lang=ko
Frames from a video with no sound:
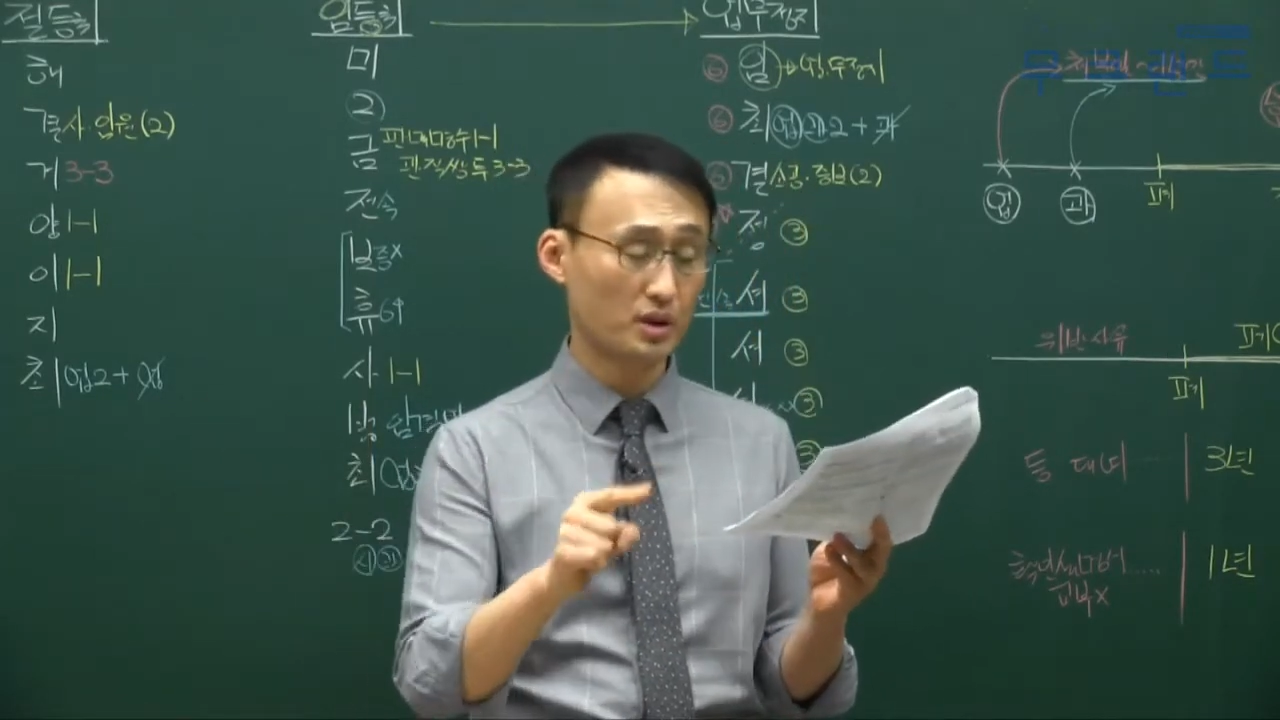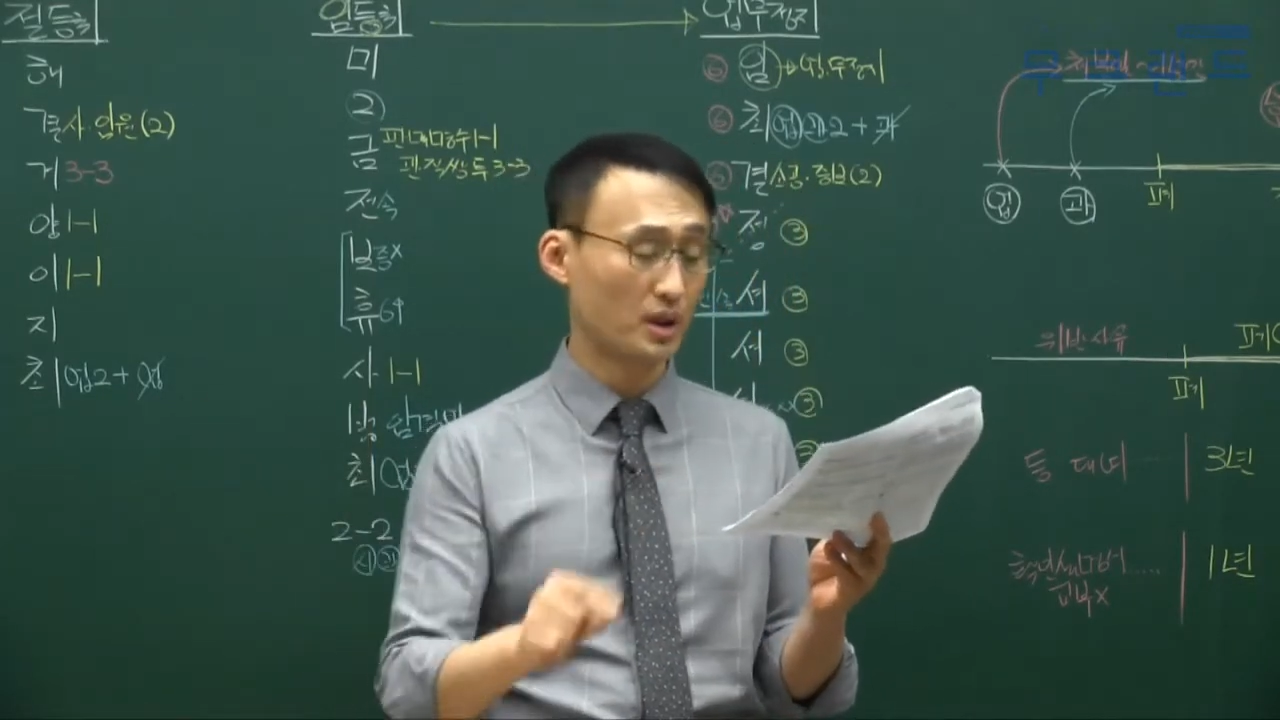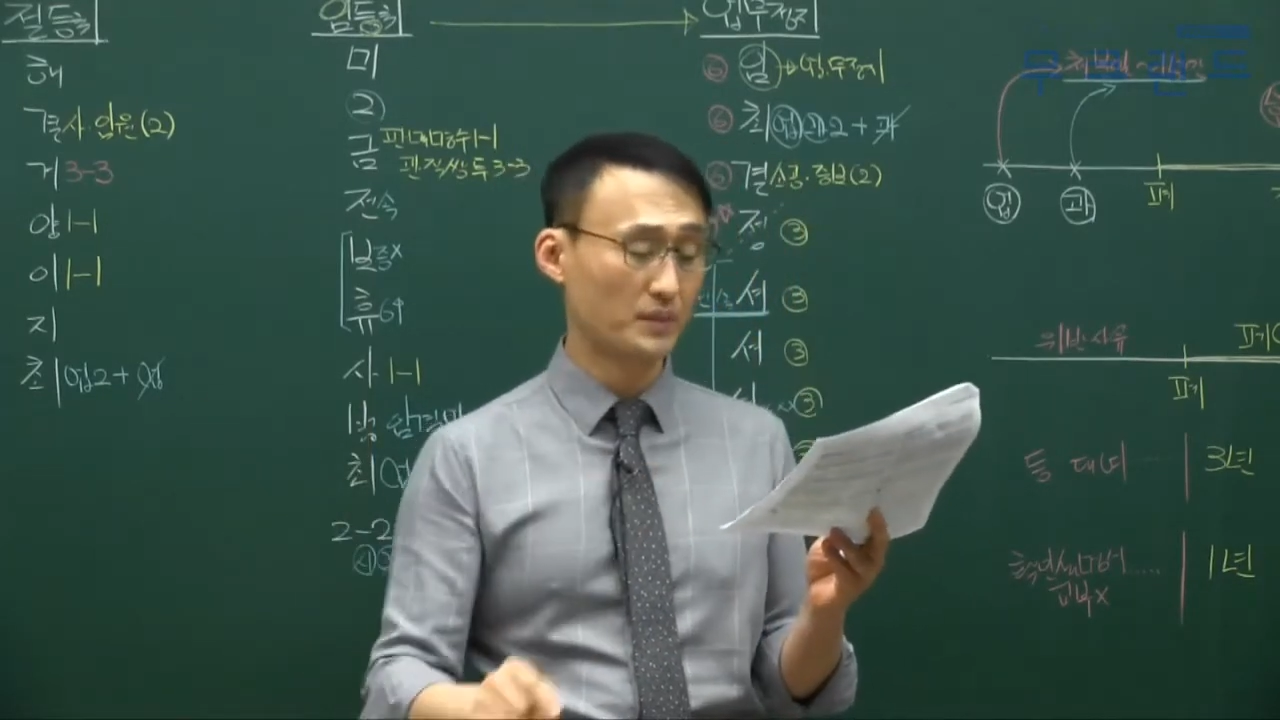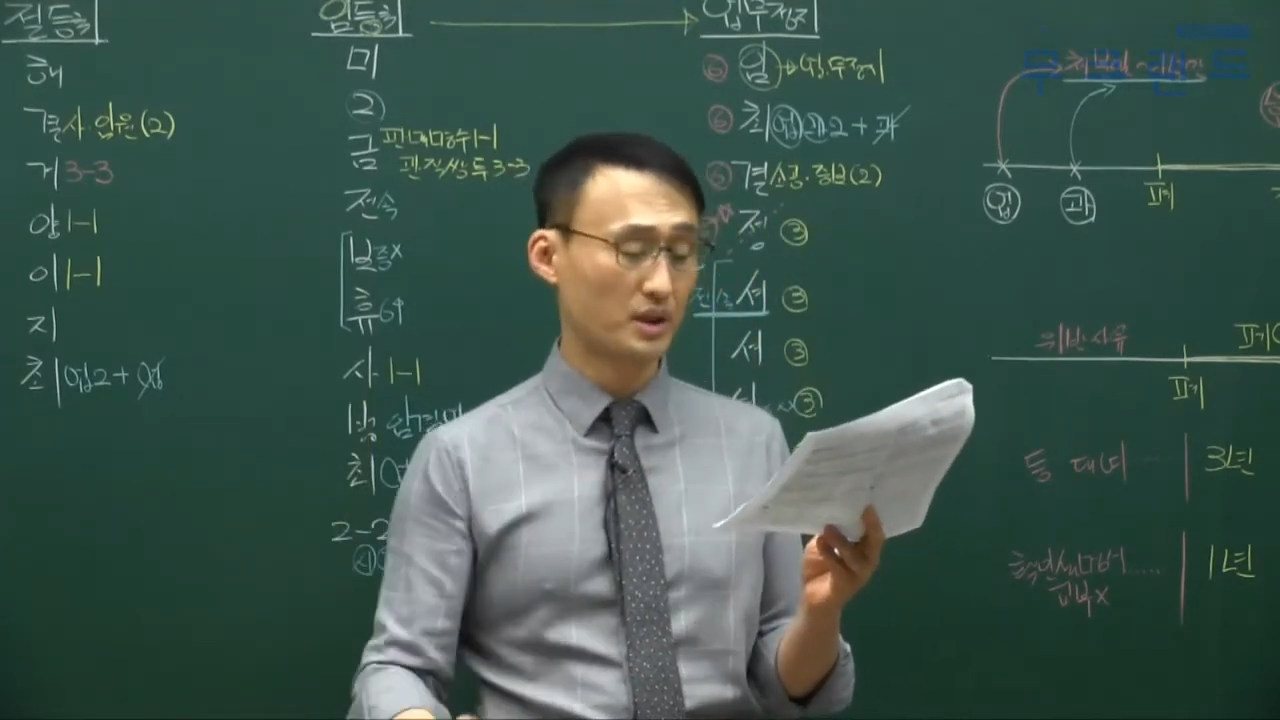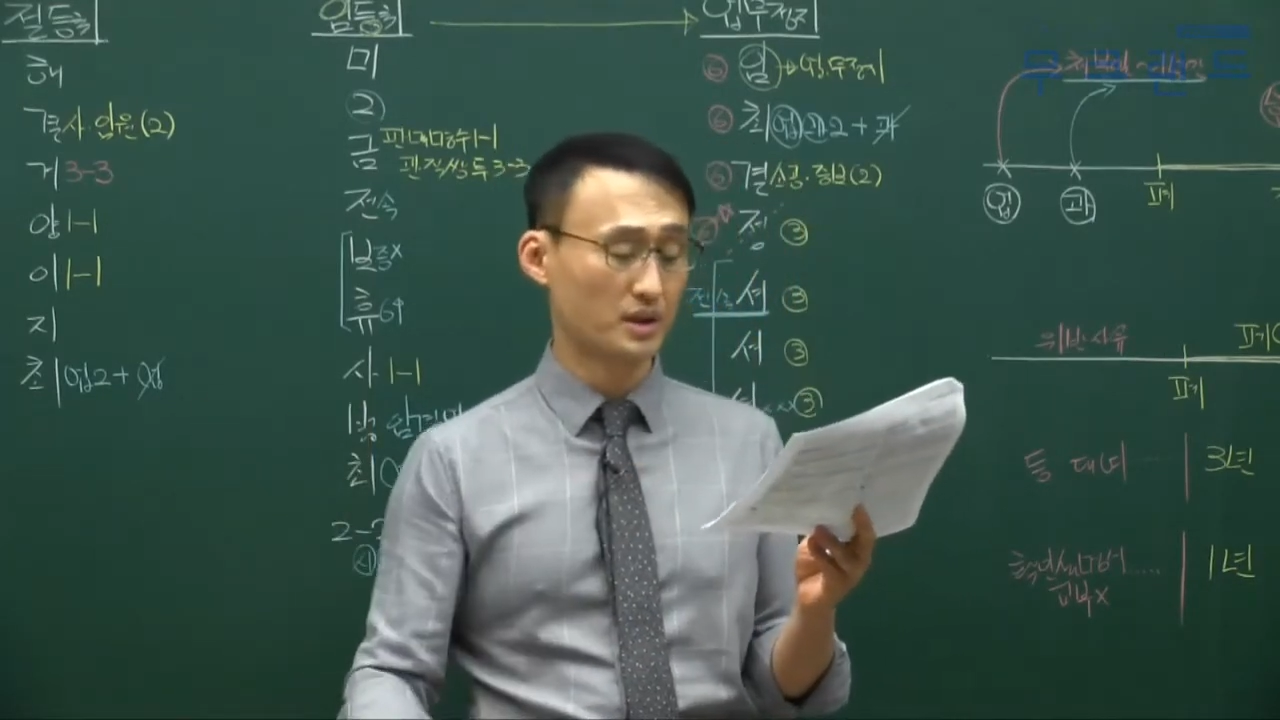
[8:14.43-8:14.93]

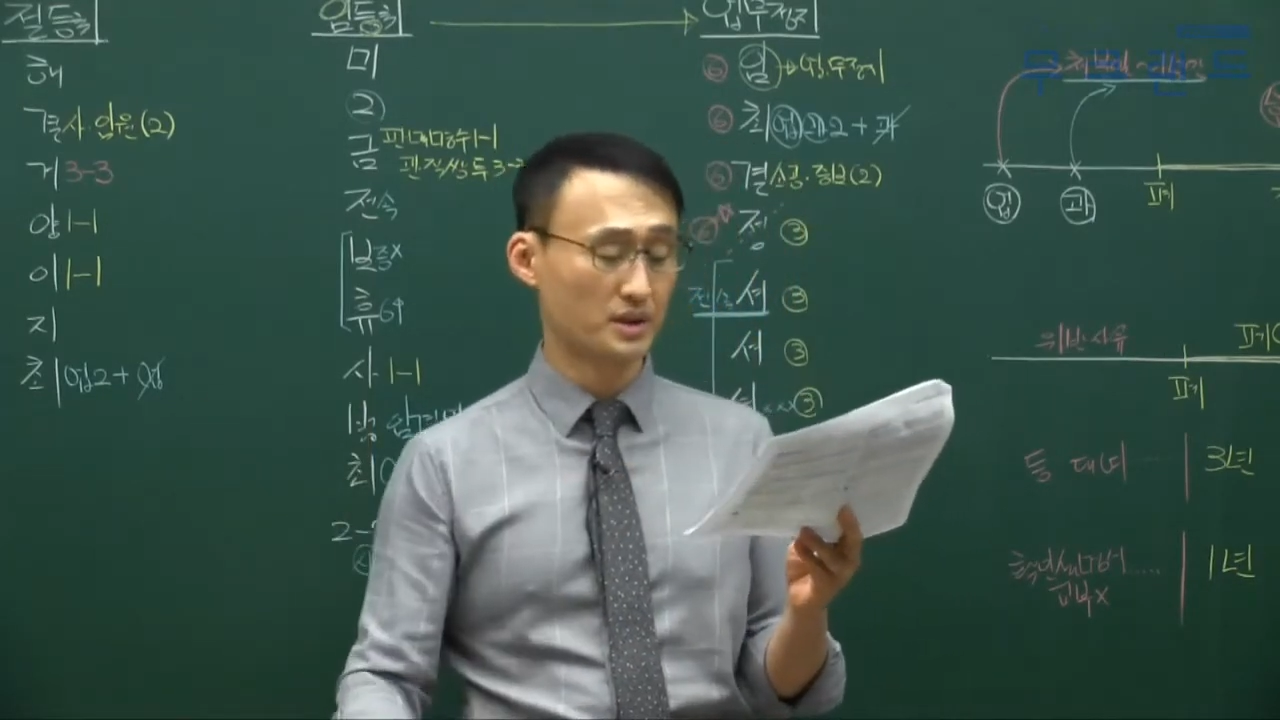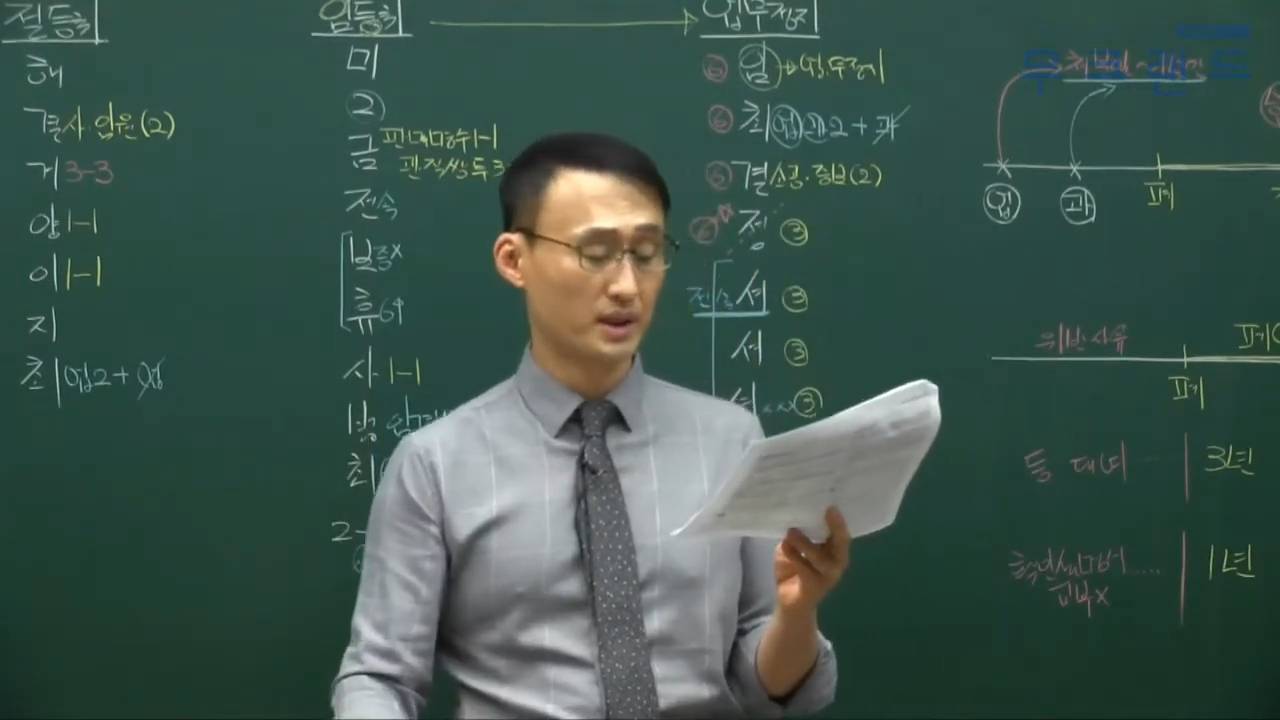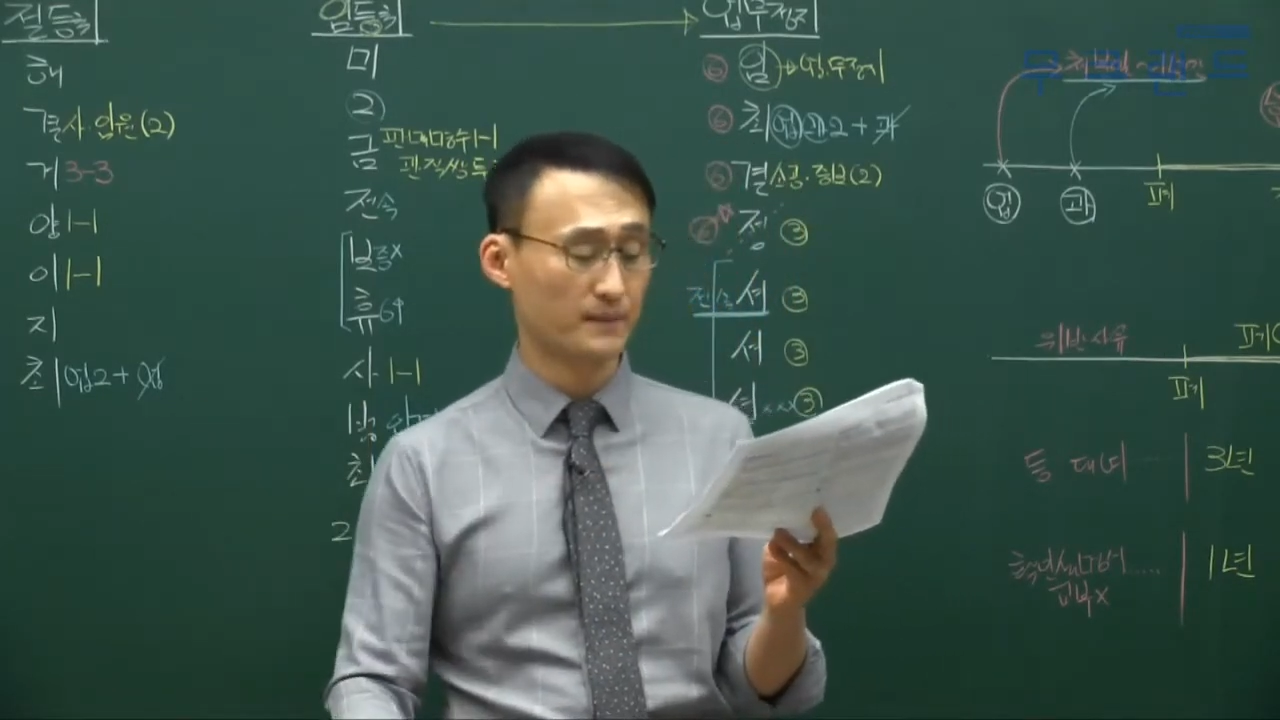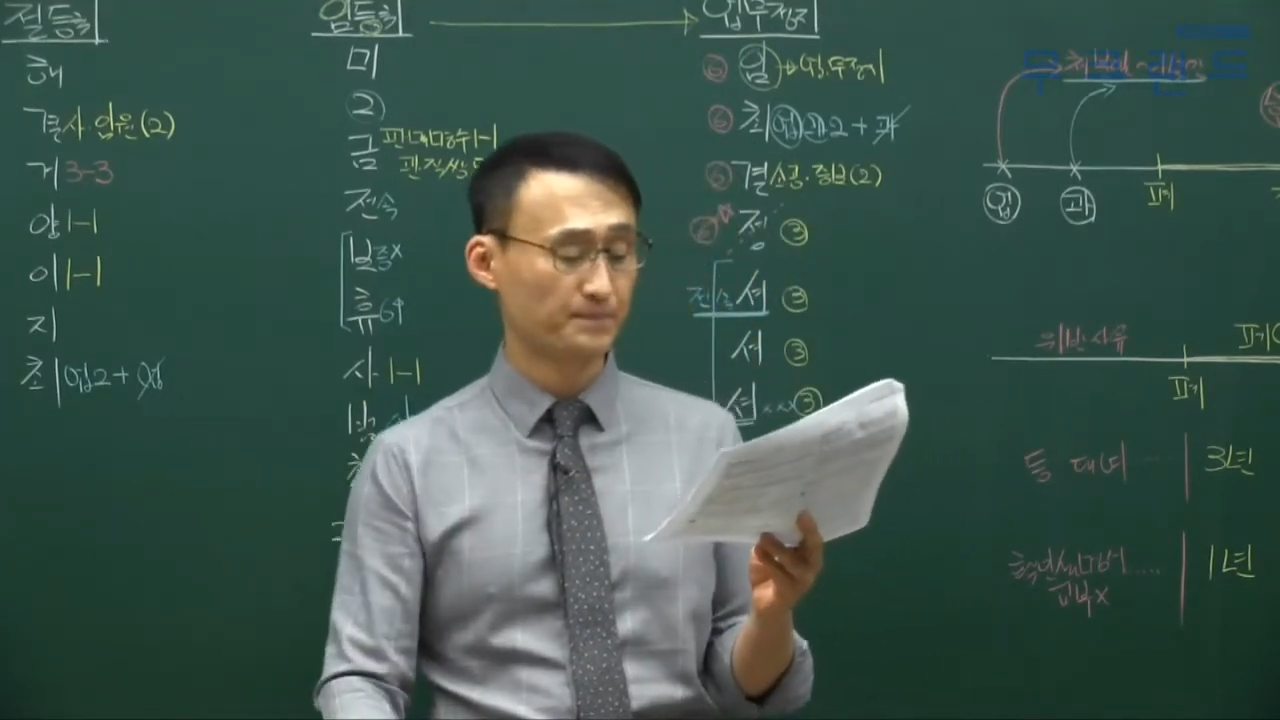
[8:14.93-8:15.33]
없는 거지.